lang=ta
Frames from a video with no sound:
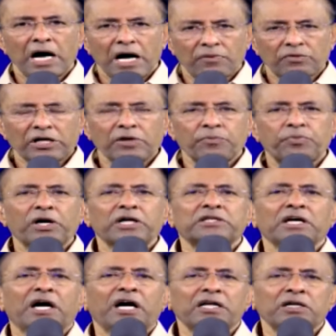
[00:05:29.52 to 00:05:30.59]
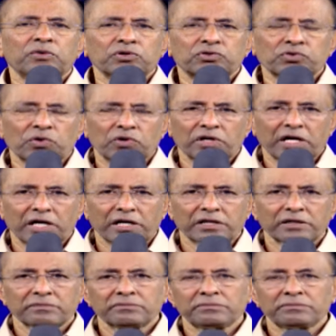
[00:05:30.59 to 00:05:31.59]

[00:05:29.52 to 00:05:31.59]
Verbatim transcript: அவனை பார்த்து ஆண்டவர் சொல்கிறார்